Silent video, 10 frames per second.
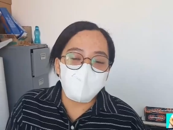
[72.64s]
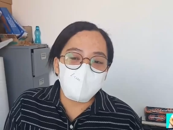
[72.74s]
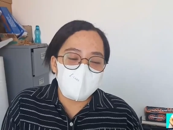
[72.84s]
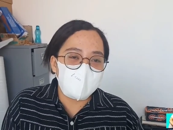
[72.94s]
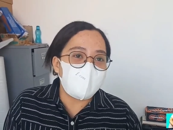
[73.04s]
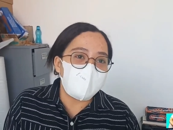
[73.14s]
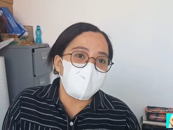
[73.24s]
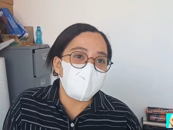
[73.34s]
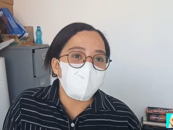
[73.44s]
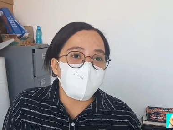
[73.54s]
Posisi
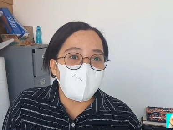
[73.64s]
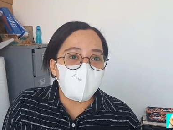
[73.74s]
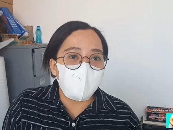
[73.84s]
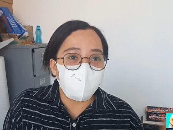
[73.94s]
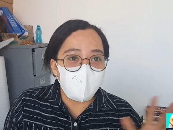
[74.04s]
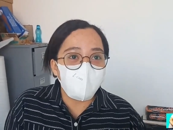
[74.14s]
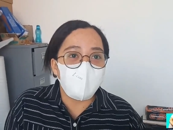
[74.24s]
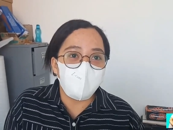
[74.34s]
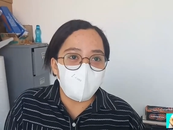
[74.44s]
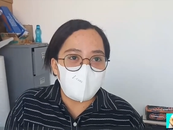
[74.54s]
kantor juga
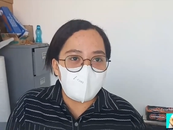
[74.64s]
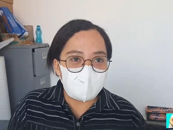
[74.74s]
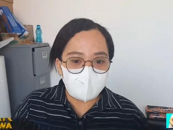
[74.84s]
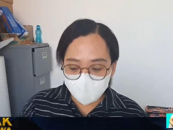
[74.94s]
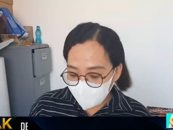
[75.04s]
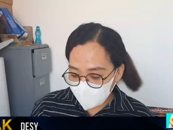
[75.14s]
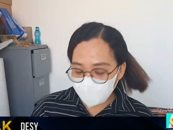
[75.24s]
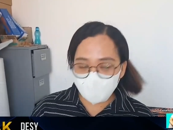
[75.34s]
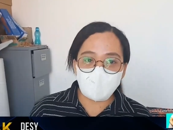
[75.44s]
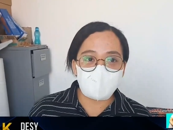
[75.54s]
udah udah pulang, jadi
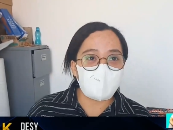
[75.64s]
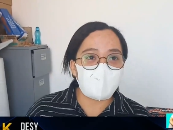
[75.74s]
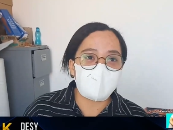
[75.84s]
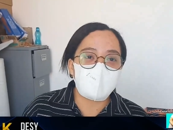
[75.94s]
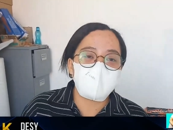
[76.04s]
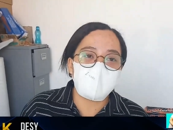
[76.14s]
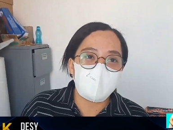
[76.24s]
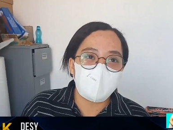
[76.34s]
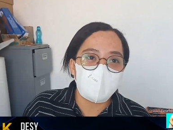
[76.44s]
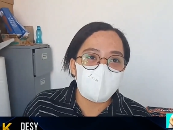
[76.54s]
meja diletakin
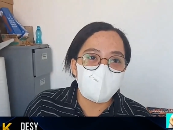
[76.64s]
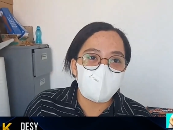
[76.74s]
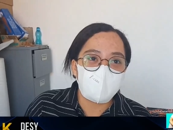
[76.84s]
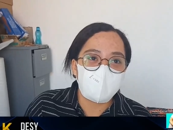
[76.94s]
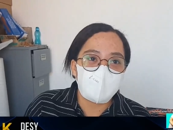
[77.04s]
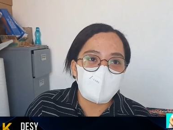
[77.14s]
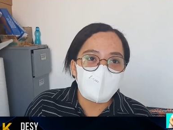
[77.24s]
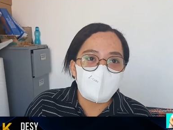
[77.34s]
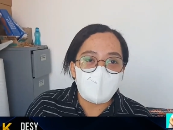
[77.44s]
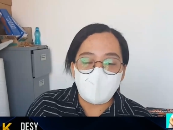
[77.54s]
di sini.
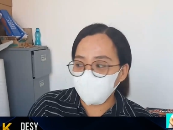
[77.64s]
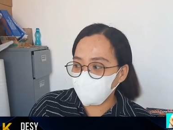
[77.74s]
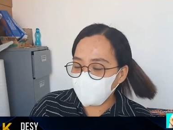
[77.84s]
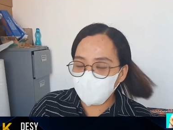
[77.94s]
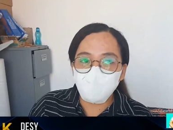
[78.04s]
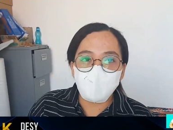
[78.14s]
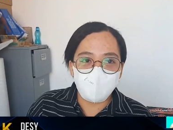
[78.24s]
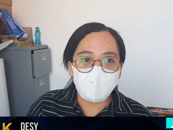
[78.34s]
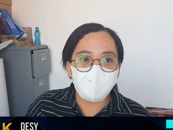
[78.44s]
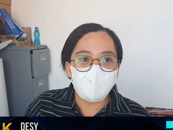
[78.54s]

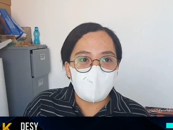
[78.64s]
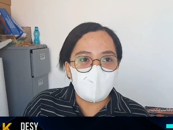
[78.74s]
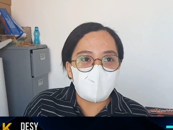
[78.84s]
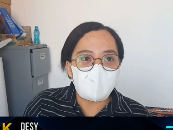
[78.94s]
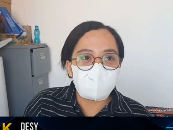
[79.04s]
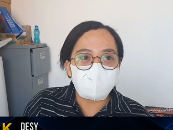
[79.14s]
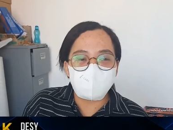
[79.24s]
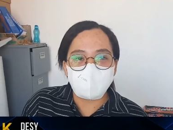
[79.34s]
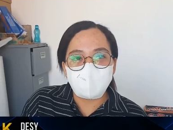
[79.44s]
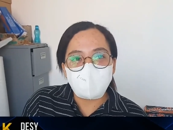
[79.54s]
Adminnya juga udah pulang,
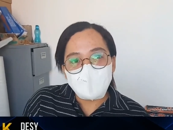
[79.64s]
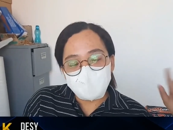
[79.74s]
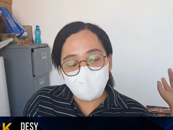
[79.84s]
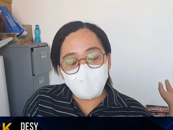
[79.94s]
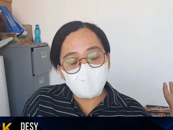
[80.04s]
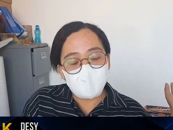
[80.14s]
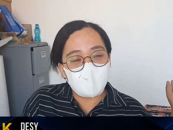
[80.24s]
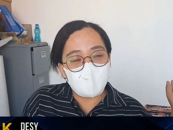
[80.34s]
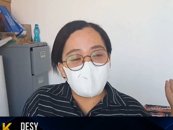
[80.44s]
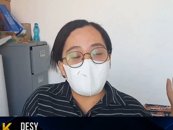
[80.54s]
jadi saya
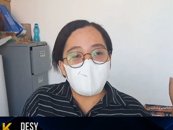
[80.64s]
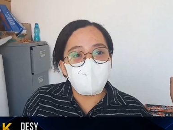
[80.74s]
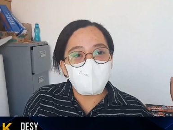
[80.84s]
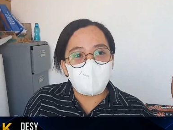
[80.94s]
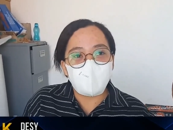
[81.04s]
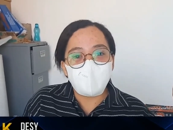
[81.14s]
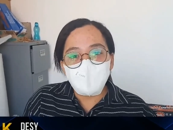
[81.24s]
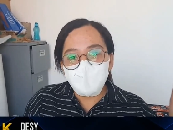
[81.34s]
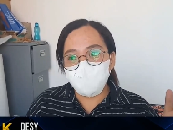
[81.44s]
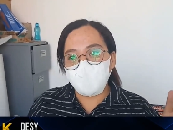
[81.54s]
masih ada di dalam sih.
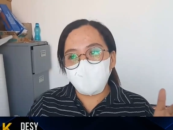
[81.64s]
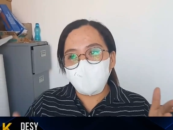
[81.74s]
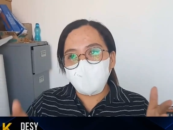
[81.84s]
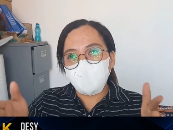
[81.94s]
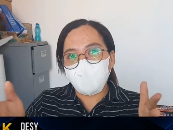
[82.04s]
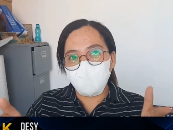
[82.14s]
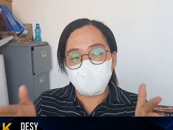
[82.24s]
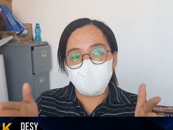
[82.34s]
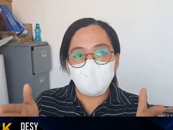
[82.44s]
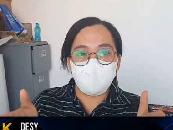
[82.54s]
Cuman
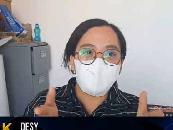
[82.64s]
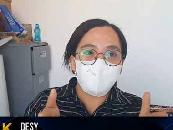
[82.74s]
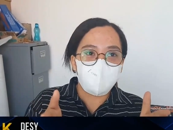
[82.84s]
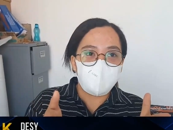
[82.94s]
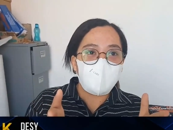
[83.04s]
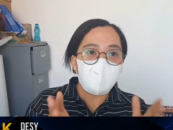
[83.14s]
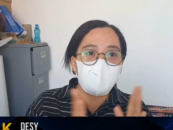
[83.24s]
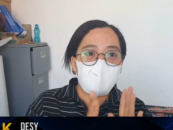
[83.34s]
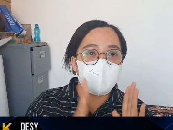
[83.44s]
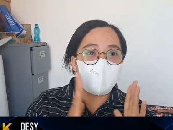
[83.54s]
posisi pintu
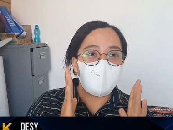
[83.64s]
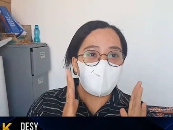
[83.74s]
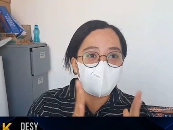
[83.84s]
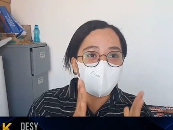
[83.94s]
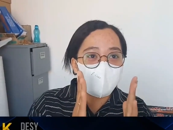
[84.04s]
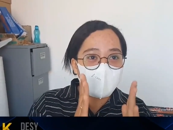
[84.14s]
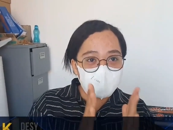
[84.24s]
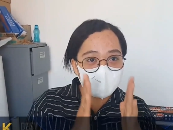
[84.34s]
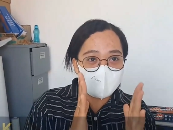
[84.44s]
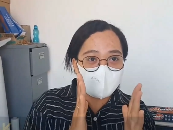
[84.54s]

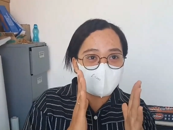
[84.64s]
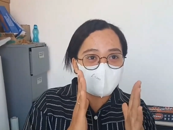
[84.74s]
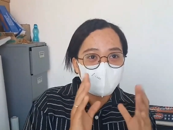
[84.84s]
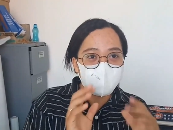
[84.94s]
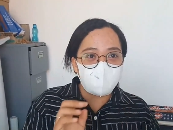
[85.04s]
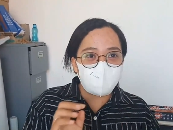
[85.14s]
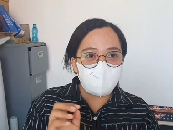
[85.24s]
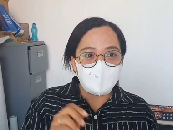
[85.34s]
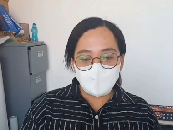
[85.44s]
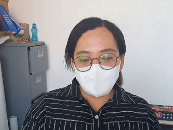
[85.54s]
kebuka sedikit
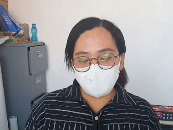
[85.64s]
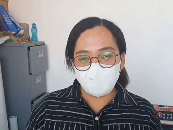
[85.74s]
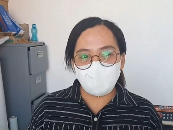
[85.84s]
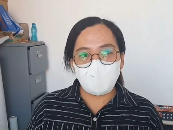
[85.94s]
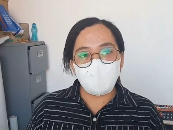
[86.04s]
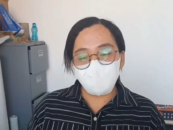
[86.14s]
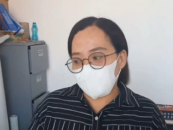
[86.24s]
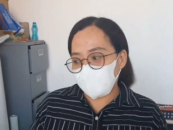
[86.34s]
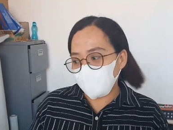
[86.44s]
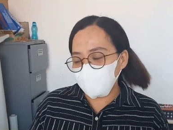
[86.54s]
iya. dan di
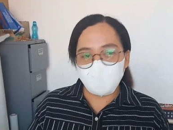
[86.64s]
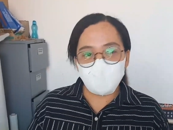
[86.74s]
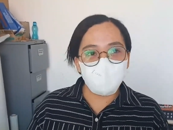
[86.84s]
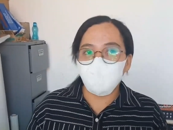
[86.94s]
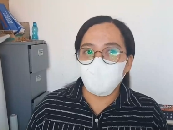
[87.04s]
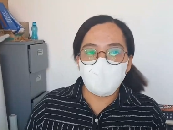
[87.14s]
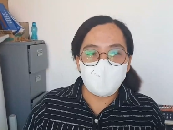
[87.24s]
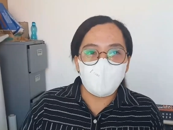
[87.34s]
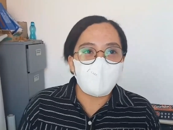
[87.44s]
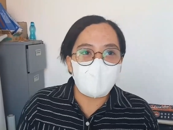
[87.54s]
dalam dalam sini
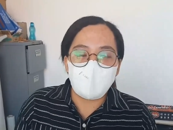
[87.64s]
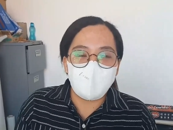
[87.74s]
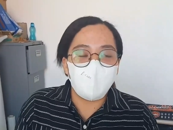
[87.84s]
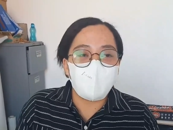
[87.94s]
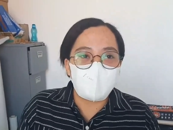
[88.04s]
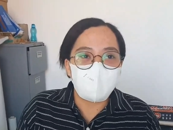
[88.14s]
belum ada orang ada